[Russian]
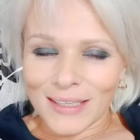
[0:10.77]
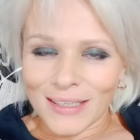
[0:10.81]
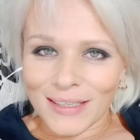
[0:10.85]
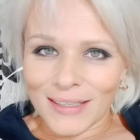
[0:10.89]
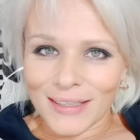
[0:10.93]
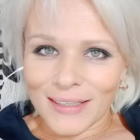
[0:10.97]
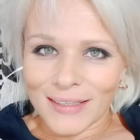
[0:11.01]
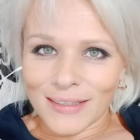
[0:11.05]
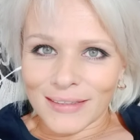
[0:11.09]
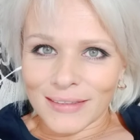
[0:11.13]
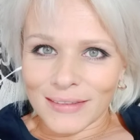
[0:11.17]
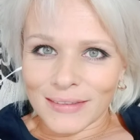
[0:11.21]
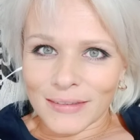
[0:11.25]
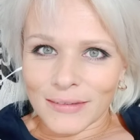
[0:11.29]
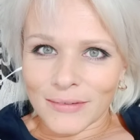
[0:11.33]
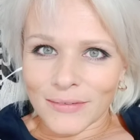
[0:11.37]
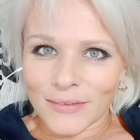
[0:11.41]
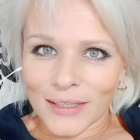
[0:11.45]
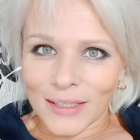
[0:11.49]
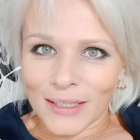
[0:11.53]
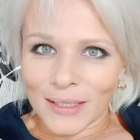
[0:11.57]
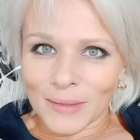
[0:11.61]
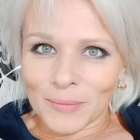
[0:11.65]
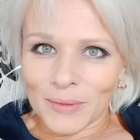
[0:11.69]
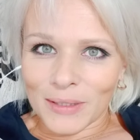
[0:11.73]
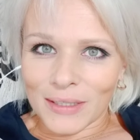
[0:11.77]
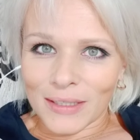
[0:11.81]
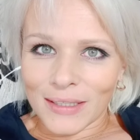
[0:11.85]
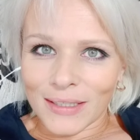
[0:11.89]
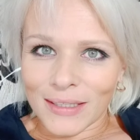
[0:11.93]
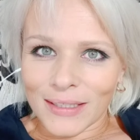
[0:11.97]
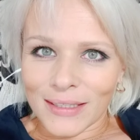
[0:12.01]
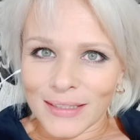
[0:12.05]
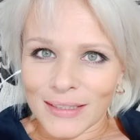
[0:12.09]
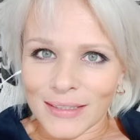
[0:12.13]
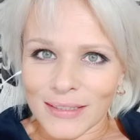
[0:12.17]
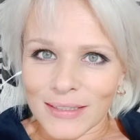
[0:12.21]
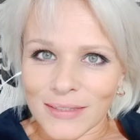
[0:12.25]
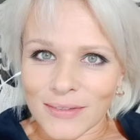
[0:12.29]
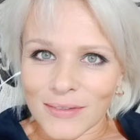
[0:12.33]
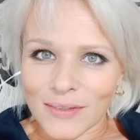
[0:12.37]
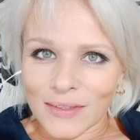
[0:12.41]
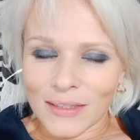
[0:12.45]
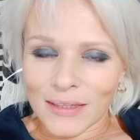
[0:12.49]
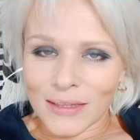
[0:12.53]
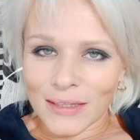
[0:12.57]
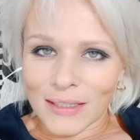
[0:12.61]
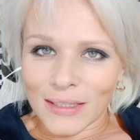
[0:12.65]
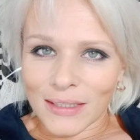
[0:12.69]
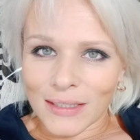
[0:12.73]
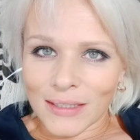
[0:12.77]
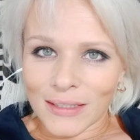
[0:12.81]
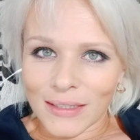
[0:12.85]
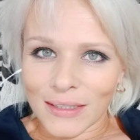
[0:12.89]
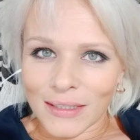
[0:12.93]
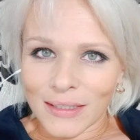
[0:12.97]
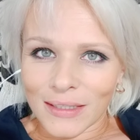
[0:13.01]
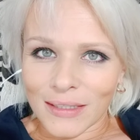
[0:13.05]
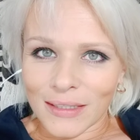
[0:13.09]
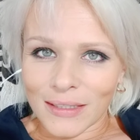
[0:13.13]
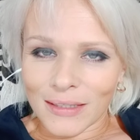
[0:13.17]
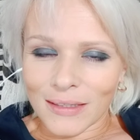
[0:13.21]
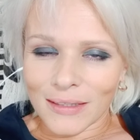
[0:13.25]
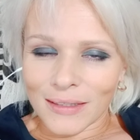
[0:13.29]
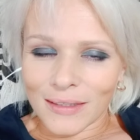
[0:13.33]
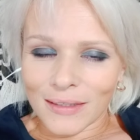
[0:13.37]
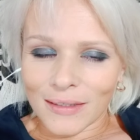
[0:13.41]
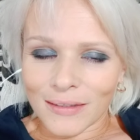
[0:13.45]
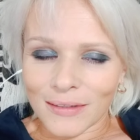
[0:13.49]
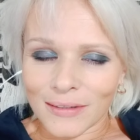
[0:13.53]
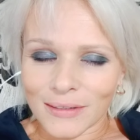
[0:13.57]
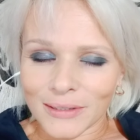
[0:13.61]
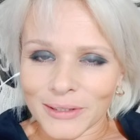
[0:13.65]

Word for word: С вами я, Светлана Та.